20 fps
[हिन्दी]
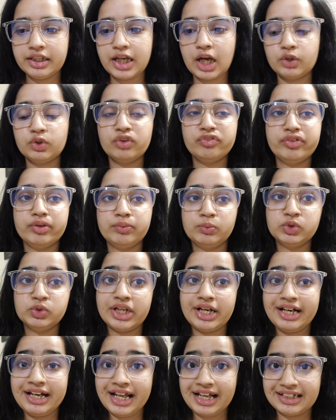या तो फिर
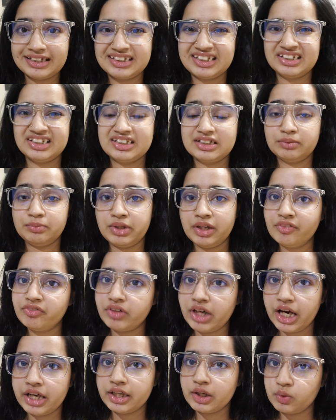मुझे नेक्स्ट डे जिस दिन मेरी
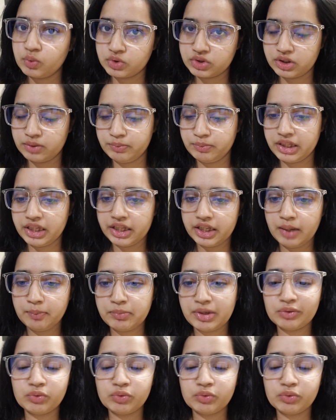फ्लाइट है उस दिन मिलेगी